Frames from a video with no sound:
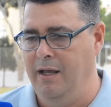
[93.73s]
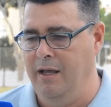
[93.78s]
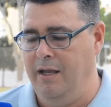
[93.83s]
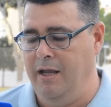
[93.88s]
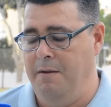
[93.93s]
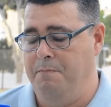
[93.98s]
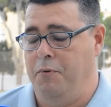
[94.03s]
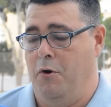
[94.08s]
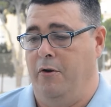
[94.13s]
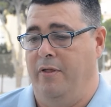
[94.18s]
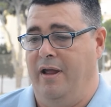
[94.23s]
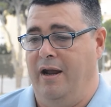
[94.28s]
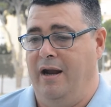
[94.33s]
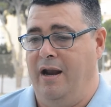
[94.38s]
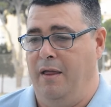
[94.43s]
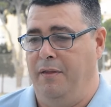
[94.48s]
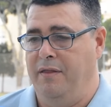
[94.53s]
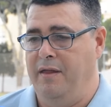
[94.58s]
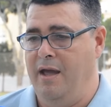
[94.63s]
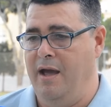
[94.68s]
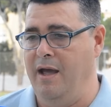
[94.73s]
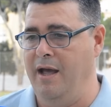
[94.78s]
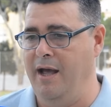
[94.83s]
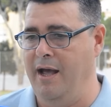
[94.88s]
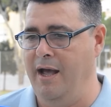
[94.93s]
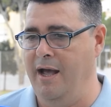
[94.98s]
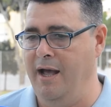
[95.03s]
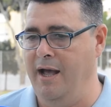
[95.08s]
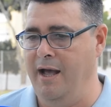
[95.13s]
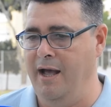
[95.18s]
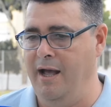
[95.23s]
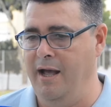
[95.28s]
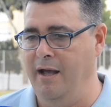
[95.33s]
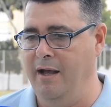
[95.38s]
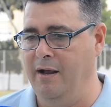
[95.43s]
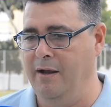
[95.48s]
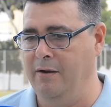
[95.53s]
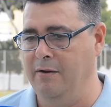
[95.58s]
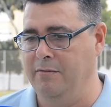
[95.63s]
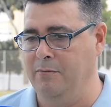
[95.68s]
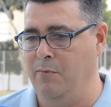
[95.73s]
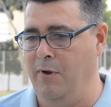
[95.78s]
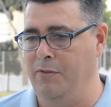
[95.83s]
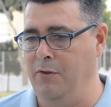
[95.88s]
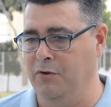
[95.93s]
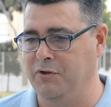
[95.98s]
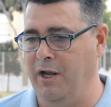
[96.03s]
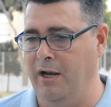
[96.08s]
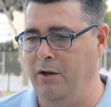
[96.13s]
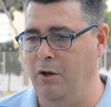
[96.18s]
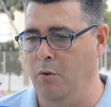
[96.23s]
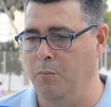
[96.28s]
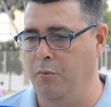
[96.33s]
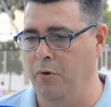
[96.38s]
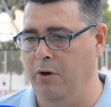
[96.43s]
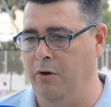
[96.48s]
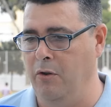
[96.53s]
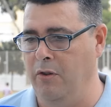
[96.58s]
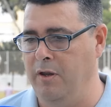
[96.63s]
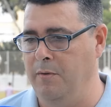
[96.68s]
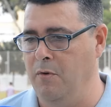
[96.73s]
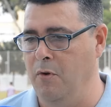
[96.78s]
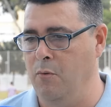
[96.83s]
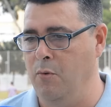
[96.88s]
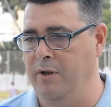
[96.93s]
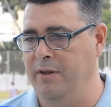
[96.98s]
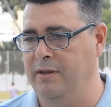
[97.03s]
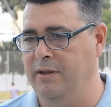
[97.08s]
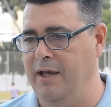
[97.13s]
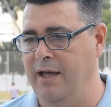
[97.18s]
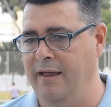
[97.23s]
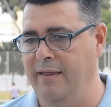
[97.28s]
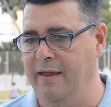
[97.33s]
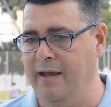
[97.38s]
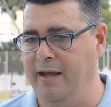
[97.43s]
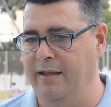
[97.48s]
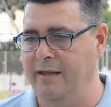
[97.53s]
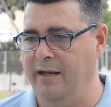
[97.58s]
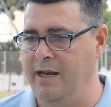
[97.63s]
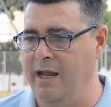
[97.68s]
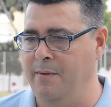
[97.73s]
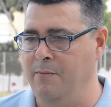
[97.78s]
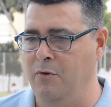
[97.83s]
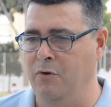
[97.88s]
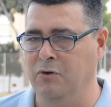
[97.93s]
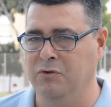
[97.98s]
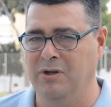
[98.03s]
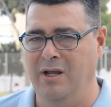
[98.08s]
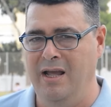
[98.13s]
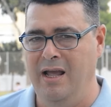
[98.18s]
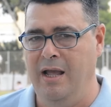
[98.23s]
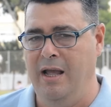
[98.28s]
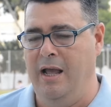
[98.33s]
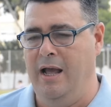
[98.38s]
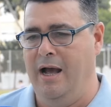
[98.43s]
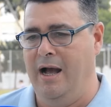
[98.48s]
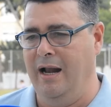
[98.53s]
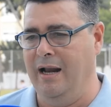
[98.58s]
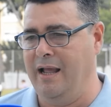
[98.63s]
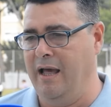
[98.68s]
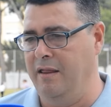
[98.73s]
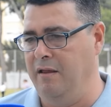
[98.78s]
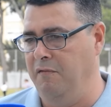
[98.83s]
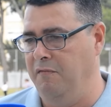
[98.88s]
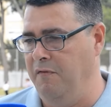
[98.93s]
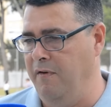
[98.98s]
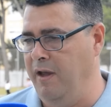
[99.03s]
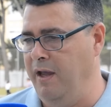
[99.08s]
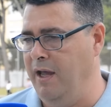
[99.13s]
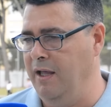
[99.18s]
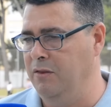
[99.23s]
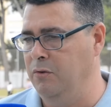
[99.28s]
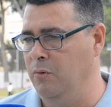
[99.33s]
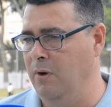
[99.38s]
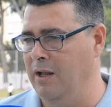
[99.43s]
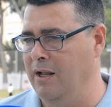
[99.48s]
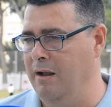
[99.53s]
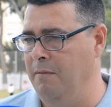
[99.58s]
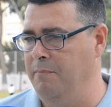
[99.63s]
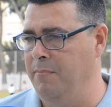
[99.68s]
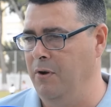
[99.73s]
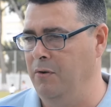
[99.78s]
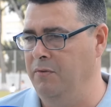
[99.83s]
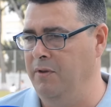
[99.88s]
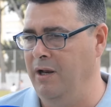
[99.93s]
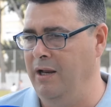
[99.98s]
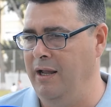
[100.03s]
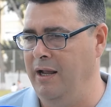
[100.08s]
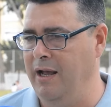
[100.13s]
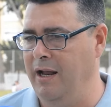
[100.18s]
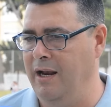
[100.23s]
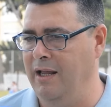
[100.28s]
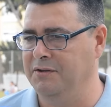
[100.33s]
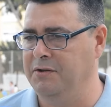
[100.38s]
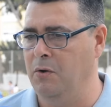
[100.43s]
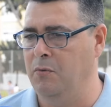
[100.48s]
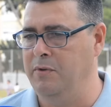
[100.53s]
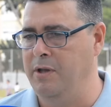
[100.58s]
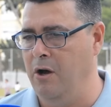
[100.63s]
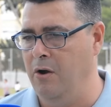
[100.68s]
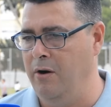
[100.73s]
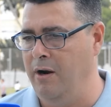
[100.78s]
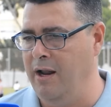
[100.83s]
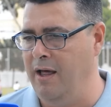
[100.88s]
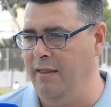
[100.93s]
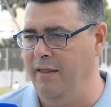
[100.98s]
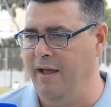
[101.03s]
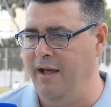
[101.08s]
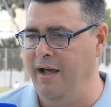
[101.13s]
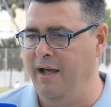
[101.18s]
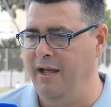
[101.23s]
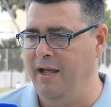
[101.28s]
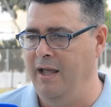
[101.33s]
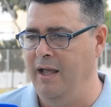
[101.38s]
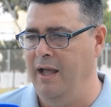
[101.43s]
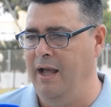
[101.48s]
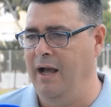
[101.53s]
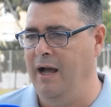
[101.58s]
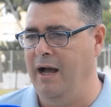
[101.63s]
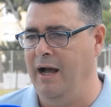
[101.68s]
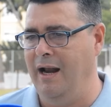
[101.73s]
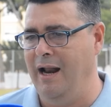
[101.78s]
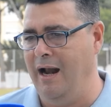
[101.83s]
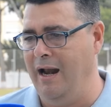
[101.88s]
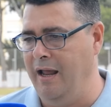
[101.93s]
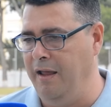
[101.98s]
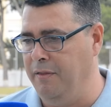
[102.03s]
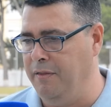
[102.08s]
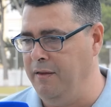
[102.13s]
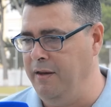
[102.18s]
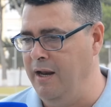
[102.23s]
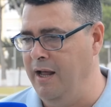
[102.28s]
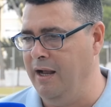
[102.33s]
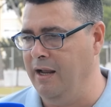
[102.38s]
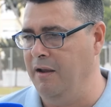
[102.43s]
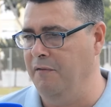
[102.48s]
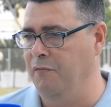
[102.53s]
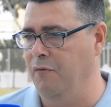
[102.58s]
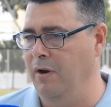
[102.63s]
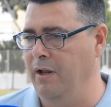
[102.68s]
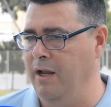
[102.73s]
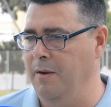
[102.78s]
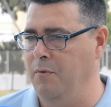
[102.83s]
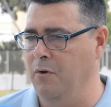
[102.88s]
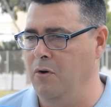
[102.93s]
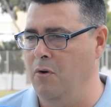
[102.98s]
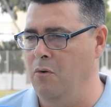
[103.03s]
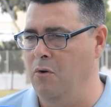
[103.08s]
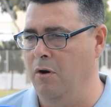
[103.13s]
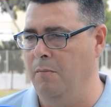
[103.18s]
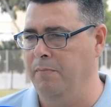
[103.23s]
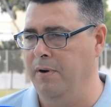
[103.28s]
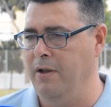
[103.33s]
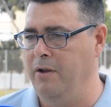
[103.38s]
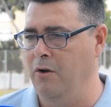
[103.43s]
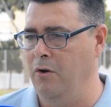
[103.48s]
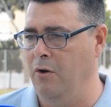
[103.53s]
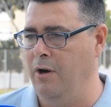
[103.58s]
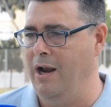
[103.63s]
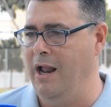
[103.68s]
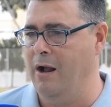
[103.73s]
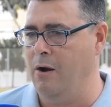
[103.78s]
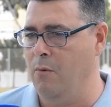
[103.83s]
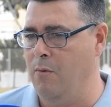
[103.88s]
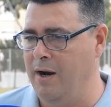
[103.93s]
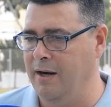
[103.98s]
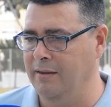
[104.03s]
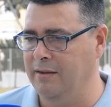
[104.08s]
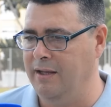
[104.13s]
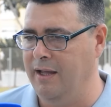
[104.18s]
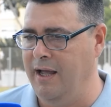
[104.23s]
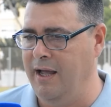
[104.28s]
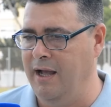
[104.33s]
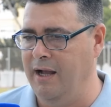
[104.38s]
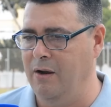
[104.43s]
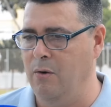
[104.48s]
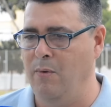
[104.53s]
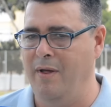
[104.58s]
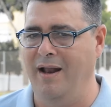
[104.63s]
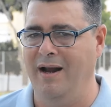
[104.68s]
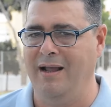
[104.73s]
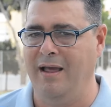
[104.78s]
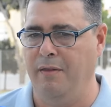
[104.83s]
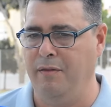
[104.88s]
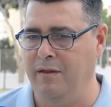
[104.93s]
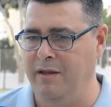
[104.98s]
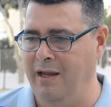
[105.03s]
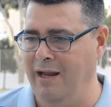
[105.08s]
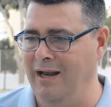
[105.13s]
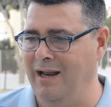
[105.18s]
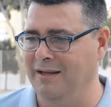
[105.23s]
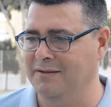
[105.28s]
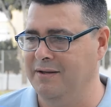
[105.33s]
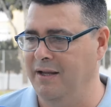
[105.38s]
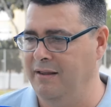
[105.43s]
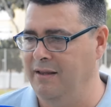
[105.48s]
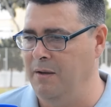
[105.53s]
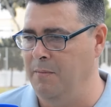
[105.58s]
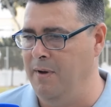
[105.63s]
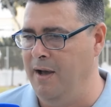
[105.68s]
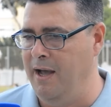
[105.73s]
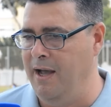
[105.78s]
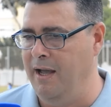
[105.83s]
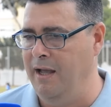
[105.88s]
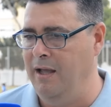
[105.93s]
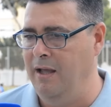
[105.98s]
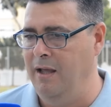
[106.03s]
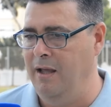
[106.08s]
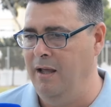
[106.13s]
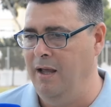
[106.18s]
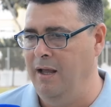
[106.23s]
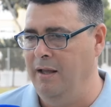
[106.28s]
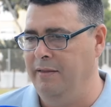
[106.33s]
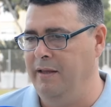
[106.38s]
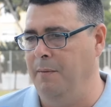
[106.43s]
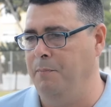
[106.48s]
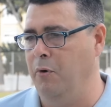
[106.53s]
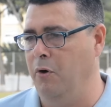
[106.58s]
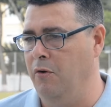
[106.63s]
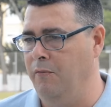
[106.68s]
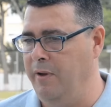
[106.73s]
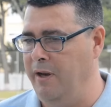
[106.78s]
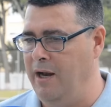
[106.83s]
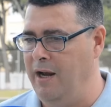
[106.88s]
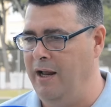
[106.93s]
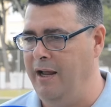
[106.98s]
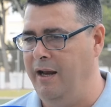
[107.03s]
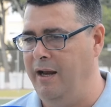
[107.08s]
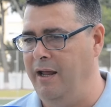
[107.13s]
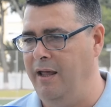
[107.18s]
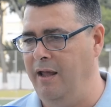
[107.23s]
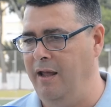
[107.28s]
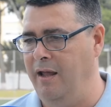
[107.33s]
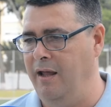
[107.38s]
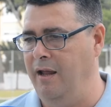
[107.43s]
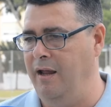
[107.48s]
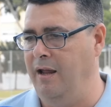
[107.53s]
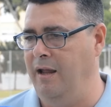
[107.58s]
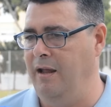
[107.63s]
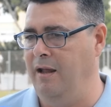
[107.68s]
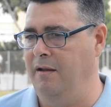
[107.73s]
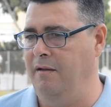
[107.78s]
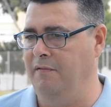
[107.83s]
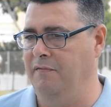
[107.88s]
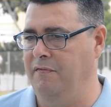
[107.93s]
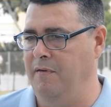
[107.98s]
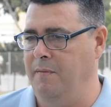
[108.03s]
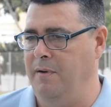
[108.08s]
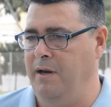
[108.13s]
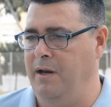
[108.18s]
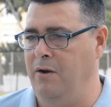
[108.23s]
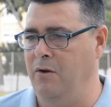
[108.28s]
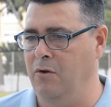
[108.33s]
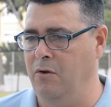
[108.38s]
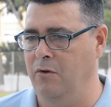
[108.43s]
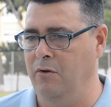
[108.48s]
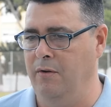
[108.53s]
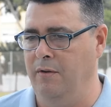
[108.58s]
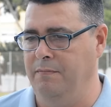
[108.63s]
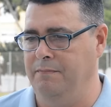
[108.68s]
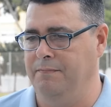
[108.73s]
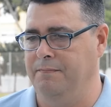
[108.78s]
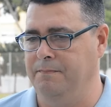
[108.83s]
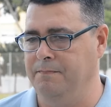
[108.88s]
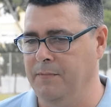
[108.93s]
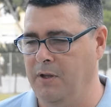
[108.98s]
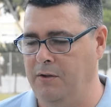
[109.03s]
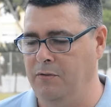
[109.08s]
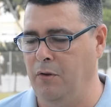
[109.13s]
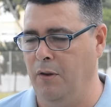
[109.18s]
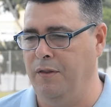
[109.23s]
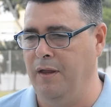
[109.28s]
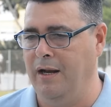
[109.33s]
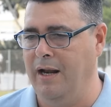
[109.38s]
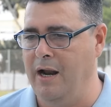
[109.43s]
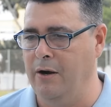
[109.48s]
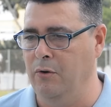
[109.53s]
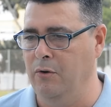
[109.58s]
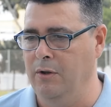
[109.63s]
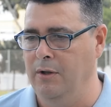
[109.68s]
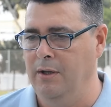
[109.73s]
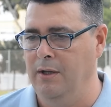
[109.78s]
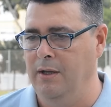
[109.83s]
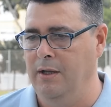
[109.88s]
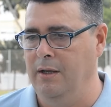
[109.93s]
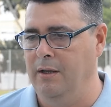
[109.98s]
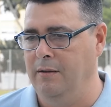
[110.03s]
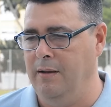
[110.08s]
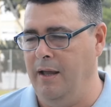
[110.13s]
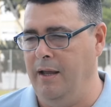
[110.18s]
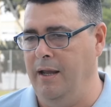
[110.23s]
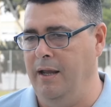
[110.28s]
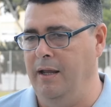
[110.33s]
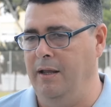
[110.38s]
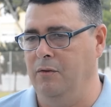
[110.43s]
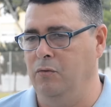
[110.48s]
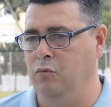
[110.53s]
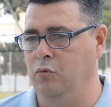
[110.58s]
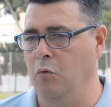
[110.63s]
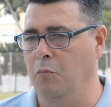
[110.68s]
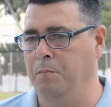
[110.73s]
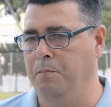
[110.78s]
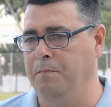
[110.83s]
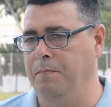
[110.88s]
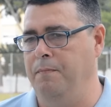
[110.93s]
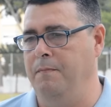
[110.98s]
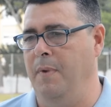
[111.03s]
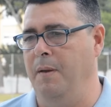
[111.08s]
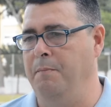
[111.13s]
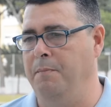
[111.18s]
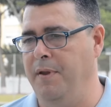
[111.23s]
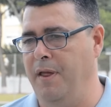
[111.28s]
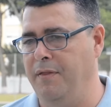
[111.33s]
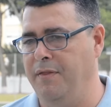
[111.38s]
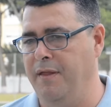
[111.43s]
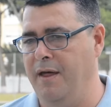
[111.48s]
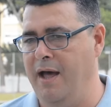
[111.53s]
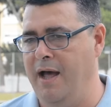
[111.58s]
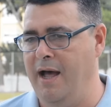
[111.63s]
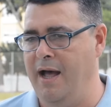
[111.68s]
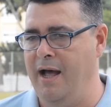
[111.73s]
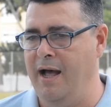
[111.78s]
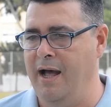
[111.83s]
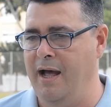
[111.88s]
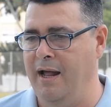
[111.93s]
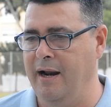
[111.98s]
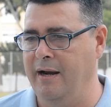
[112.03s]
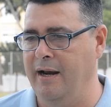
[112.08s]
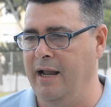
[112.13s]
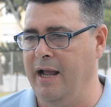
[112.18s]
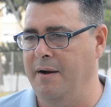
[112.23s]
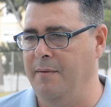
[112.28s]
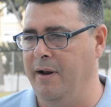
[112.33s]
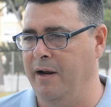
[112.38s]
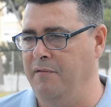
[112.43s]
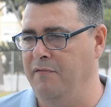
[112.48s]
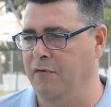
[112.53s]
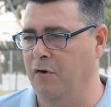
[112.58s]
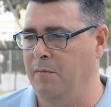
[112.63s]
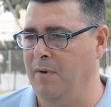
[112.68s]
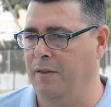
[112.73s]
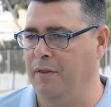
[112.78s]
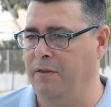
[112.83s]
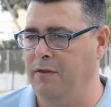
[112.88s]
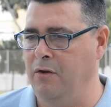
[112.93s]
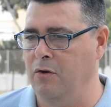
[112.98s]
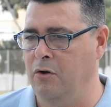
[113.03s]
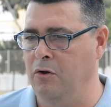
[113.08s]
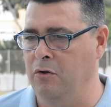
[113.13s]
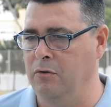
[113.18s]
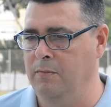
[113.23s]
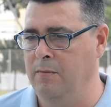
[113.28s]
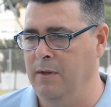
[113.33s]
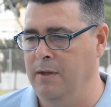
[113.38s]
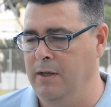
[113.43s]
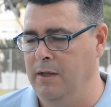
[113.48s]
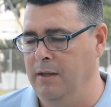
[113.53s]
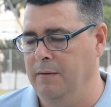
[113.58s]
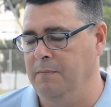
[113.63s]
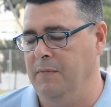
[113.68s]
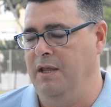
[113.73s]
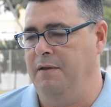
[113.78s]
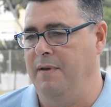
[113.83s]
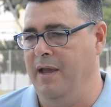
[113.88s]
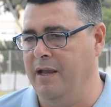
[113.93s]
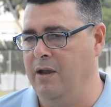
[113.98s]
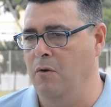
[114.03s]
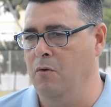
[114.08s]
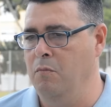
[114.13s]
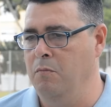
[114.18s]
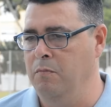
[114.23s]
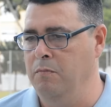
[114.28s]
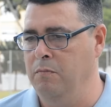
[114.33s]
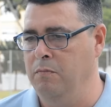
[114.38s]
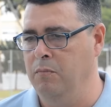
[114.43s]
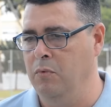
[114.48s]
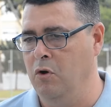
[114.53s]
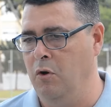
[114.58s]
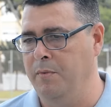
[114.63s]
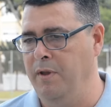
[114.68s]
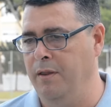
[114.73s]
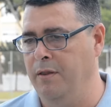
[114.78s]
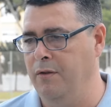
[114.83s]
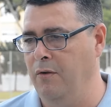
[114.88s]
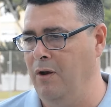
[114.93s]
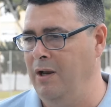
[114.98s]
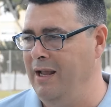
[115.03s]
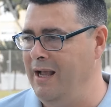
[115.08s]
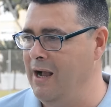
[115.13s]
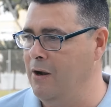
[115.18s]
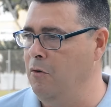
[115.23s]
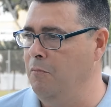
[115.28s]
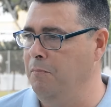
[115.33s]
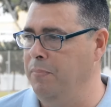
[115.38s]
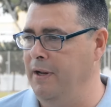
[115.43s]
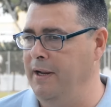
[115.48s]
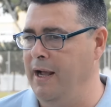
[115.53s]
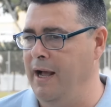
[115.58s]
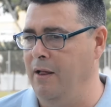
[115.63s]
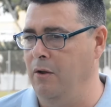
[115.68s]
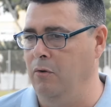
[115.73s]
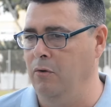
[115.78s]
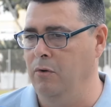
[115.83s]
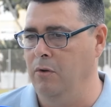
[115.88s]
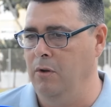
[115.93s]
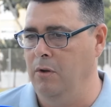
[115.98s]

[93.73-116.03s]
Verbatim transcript: Y por desgracia, cuando salió, pues nos dimos cuenta de que teníamos al Cádiz B, actual campeón de liga en la segunda jornada, al Algeciras, que fue el equipo que jugó el playoff en la cuarta, Guadalcacín en la séptima, después nos viene el Jerez femenino. Entonces, claro, eh, tú empiezas a recabar información y ves que es un comienzo de liga complicado.